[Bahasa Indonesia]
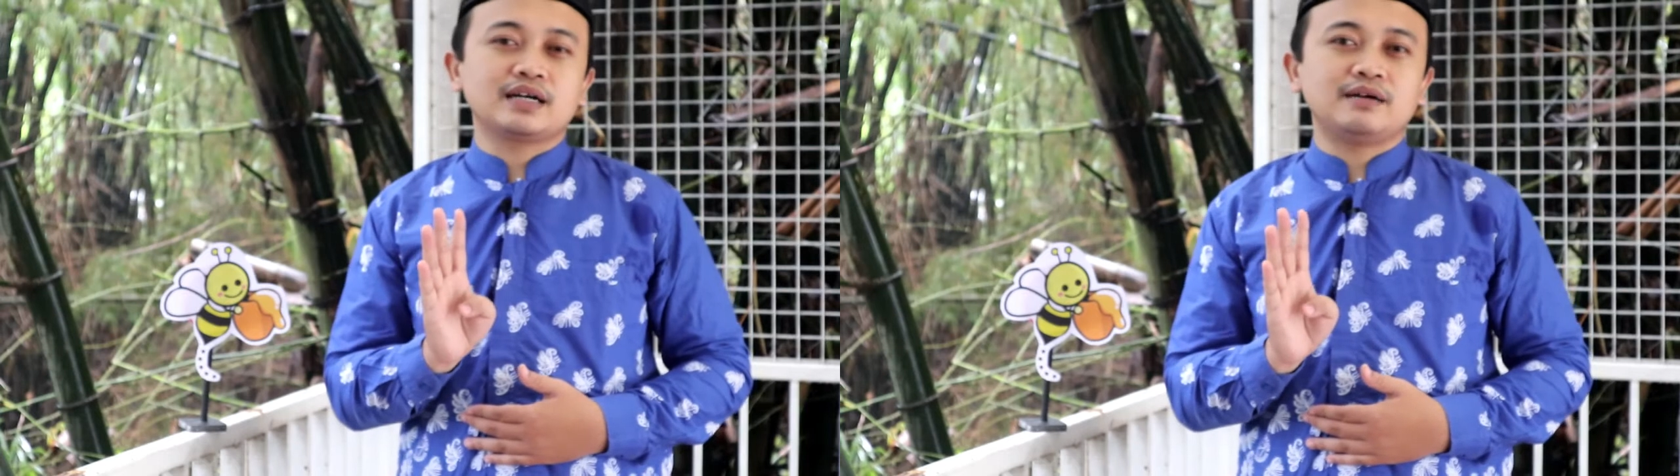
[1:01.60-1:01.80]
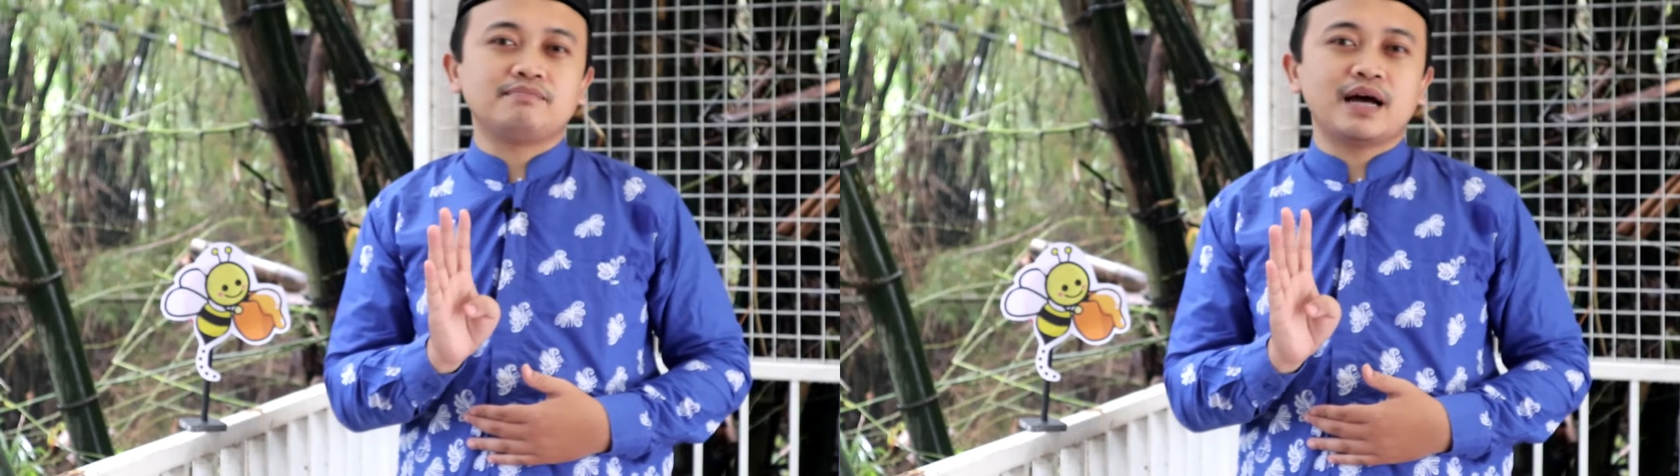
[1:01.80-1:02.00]

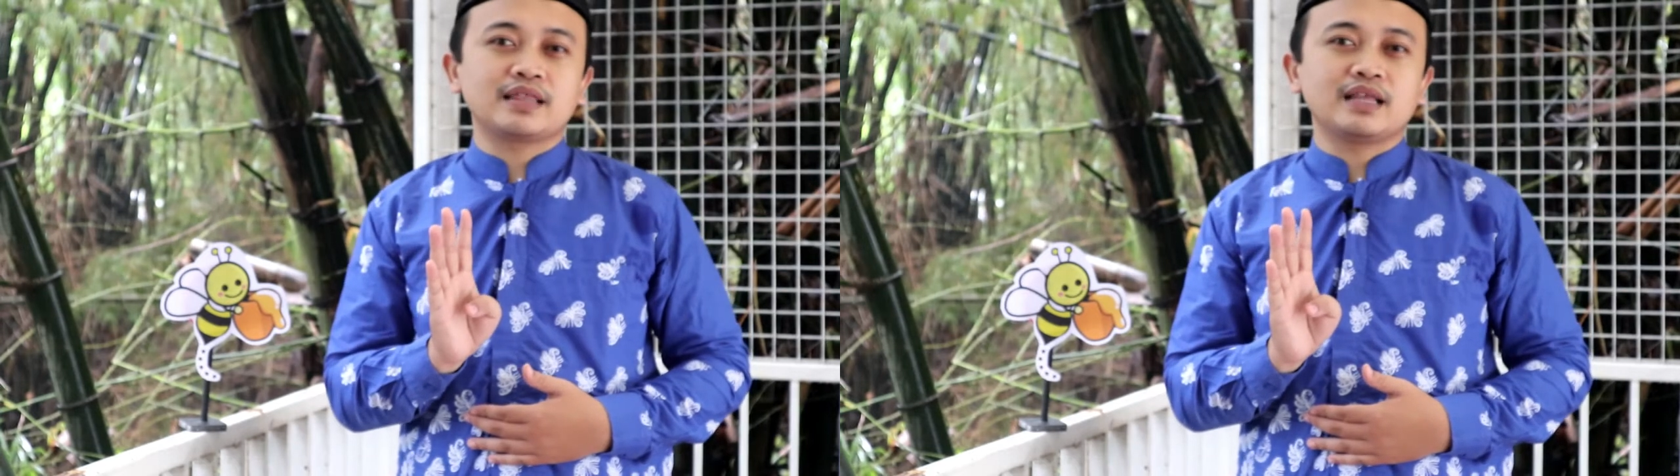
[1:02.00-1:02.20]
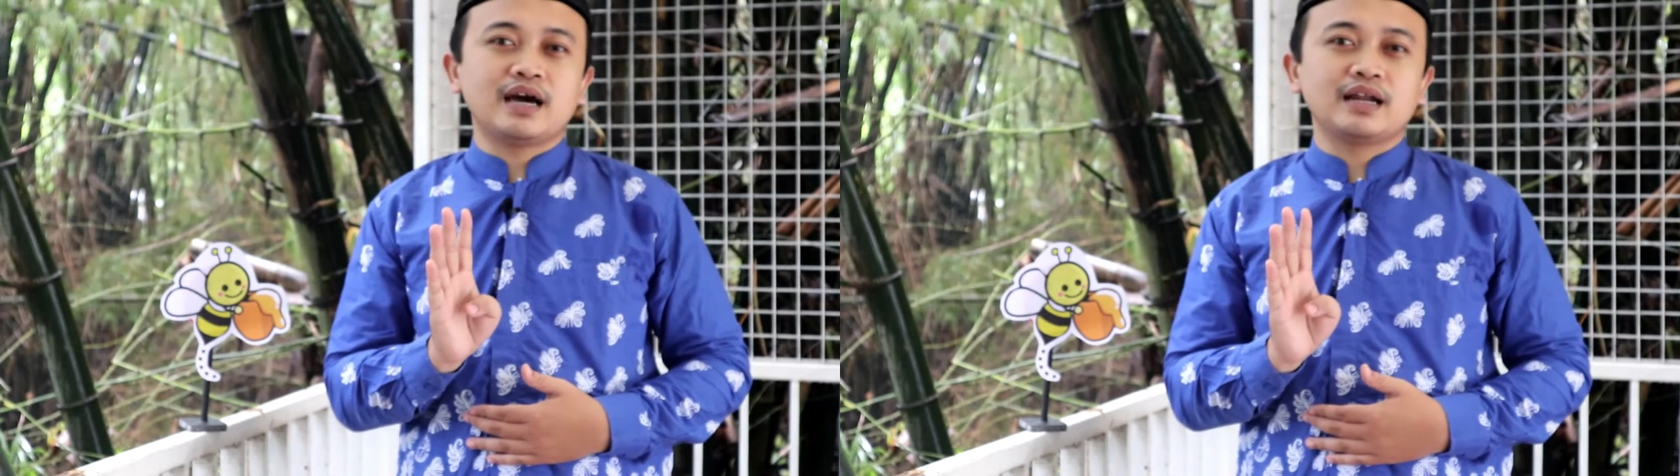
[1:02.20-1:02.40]
keempat
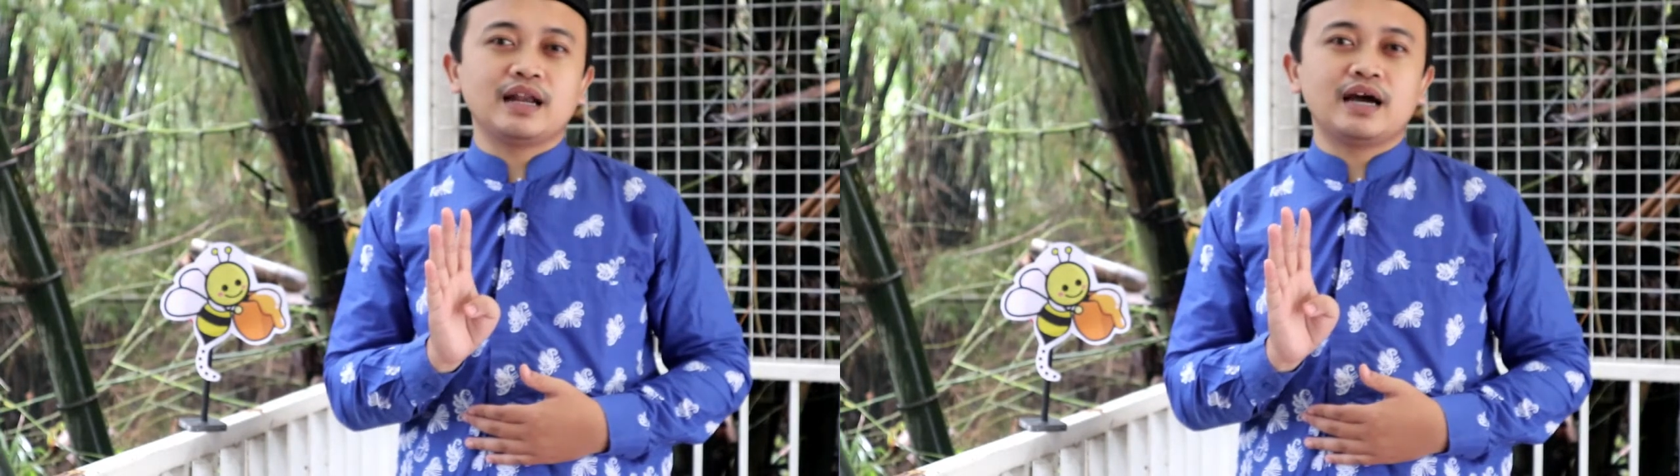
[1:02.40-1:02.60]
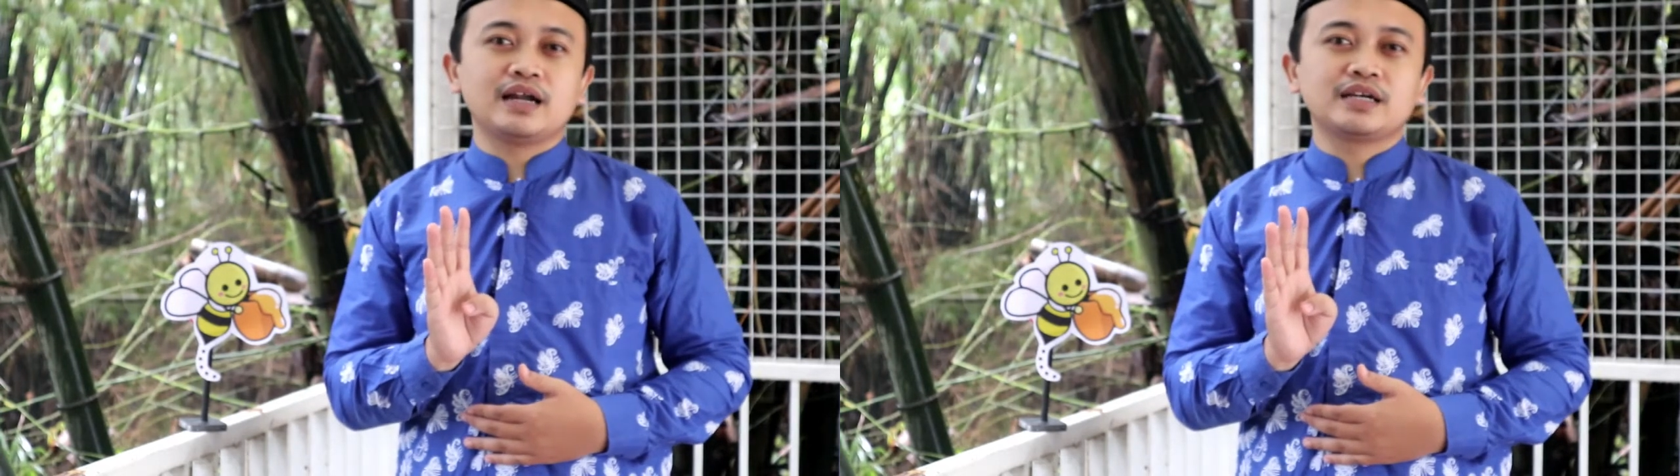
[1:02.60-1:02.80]

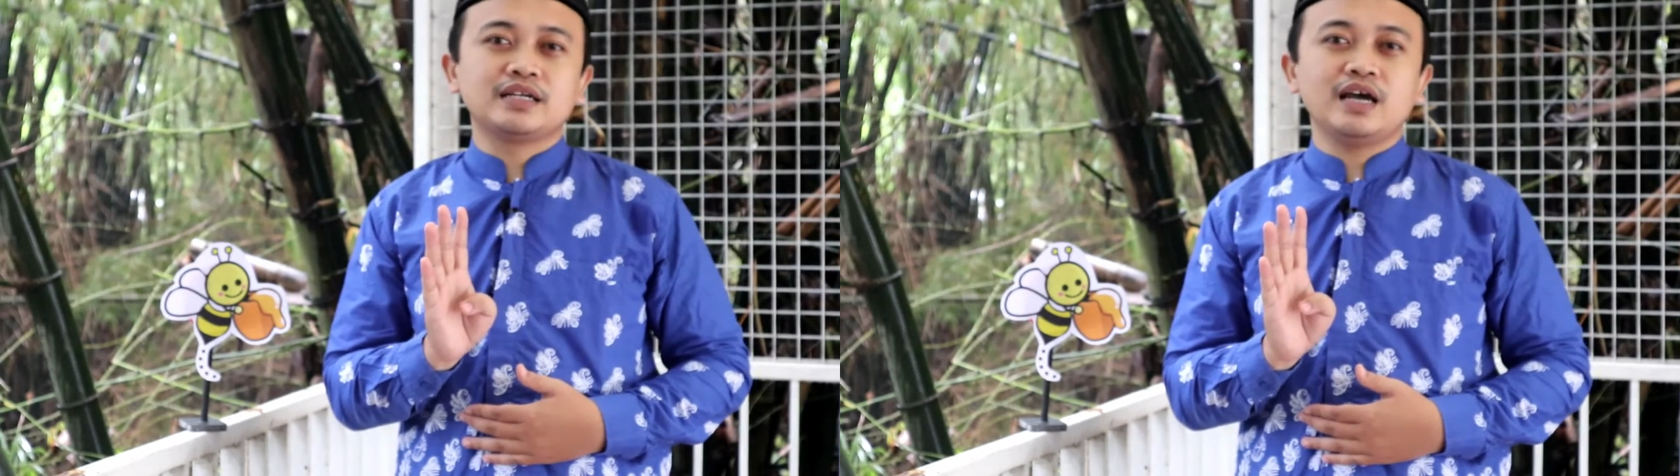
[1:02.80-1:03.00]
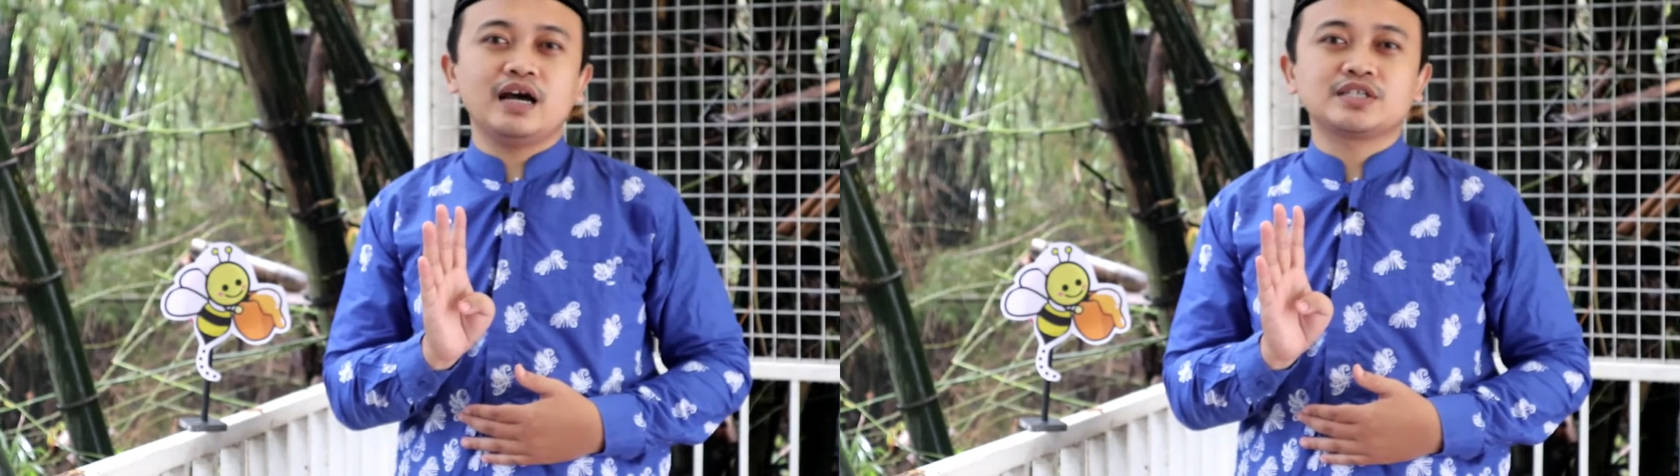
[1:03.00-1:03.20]
adalah
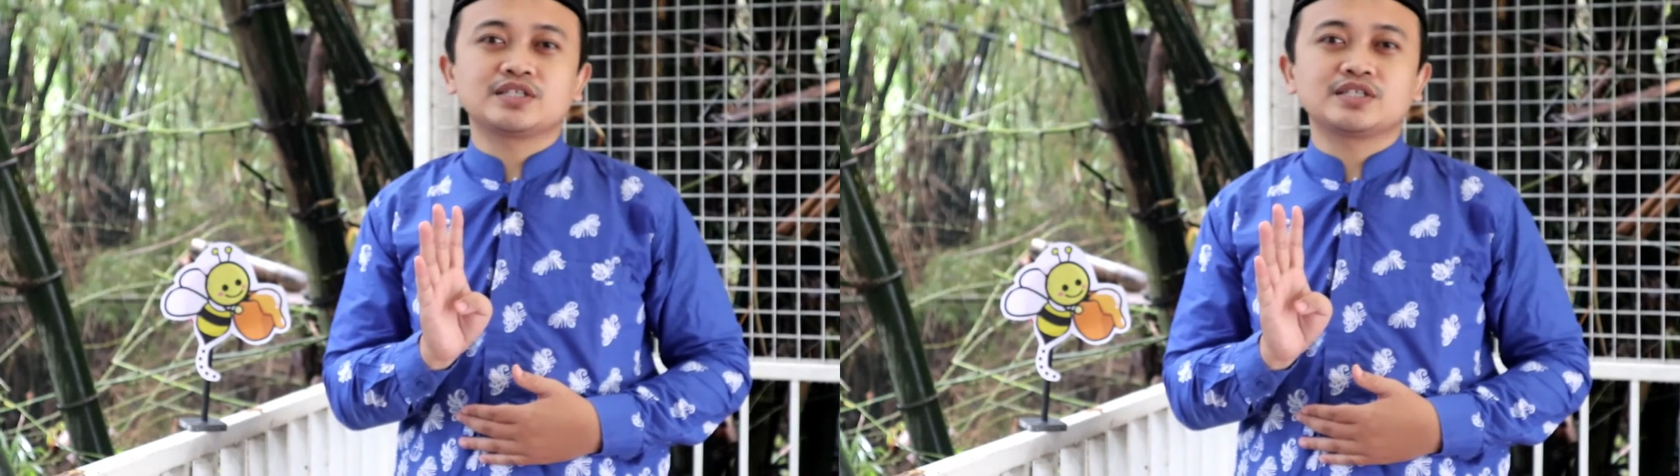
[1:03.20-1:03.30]
dia